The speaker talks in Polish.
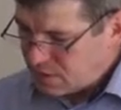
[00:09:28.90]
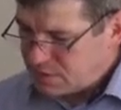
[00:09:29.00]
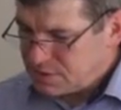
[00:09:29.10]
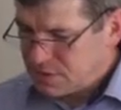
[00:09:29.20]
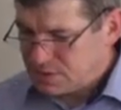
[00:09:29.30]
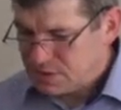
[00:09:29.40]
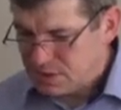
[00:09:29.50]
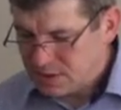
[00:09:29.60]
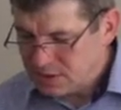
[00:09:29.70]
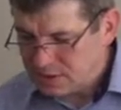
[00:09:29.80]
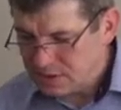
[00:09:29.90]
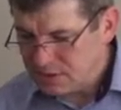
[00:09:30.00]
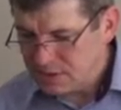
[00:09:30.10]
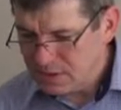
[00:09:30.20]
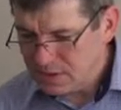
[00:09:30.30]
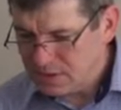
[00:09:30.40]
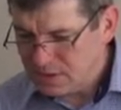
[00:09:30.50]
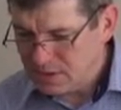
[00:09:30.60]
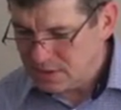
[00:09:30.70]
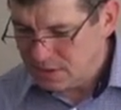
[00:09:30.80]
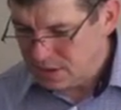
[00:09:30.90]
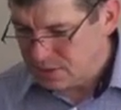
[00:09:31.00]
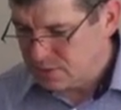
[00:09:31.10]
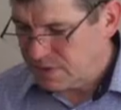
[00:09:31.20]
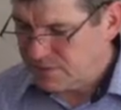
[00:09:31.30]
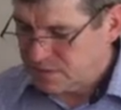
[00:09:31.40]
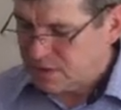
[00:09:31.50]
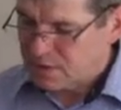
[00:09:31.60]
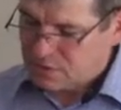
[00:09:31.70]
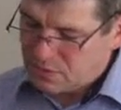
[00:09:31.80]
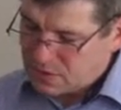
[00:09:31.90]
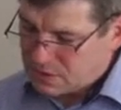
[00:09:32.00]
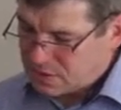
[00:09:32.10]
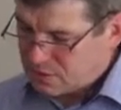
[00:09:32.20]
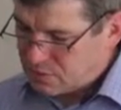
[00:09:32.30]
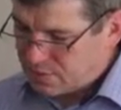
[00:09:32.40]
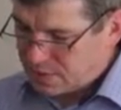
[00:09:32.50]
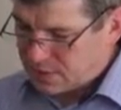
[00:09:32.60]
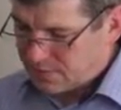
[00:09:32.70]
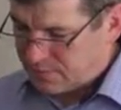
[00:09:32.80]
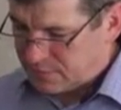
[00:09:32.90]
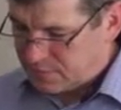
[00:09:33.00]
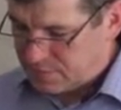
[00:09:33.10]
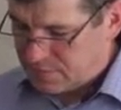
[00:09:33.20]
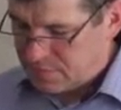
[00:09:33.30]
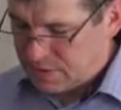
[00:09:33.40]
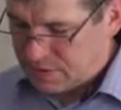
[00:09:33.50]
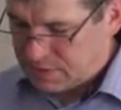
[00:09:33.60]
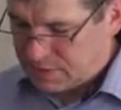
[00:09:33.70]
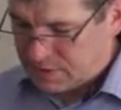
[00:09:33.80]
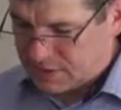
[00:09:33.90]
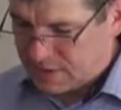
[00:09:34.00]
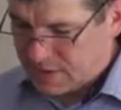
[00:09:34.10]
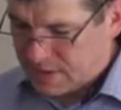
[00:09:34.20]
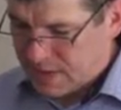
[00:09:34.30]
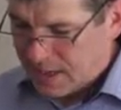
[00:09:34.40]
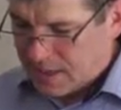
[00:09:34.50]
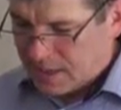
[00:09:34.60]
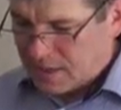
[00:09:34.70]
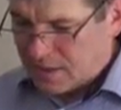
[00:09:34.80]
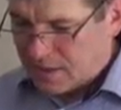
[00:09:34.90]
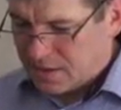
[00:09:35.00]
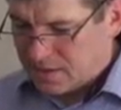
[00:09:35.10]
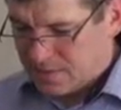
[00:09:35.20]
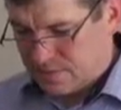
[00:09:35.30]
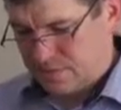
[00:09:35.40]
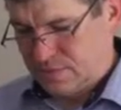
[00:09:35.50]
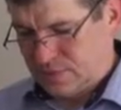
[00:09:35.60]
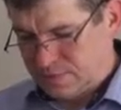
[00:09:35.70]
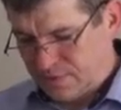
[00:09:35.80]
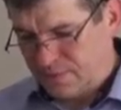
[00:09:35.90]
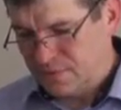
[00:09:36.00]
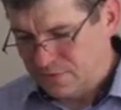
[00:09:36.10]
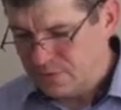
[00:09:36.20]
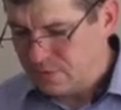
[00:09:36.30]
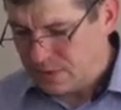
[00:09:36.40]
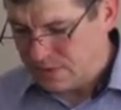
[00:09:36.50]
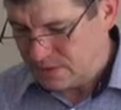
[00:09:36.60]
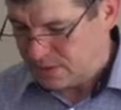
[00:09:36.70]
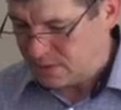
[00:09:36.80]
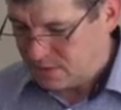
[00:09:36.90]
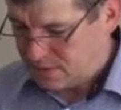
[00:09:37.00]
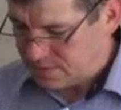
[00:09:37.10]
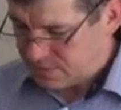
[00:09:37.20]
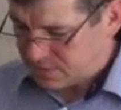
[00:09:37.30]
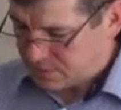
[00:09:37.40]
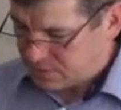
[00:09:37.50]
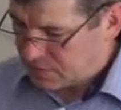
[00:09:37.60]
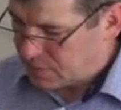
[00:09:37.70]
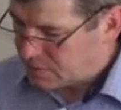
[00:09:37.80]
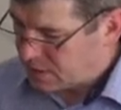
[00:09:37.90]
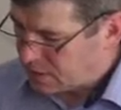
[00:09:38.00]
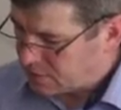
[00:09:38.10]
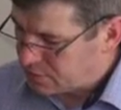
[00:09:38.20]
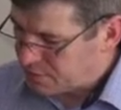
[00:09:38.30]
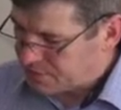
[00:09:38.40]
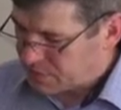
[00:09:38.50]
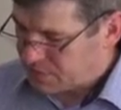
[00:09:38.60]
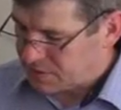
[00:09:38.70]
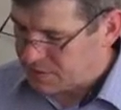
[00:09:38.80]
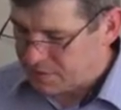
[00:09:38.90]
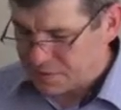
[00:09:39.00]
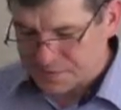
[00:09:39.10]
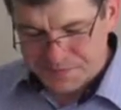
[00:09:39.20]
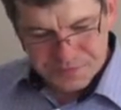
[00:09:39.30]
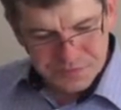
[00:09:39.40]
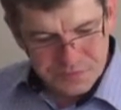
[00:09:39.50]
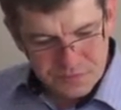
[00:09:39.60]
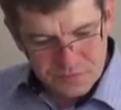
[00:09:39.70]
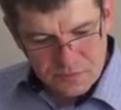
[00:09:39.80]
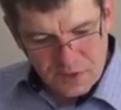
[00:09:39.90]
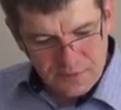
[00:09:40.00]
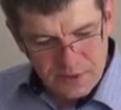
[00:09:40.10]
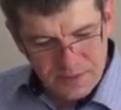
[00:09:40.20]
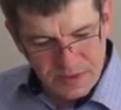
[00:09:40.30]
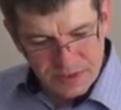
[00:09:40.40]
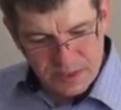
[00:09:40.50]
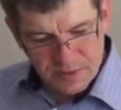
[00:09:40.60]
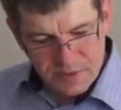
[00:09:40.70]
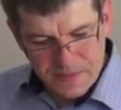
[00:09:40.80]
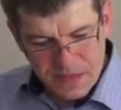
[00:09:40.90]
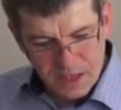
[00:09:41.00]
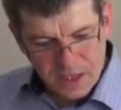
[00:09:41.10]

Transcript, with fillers: e, dziękczynienie i, i, e, radość Pawła, tak jak tutaj zatytułowane w Bibliach brytyjskich, e, z powodu w ogóle tego mm, kontaktu z Filipianami.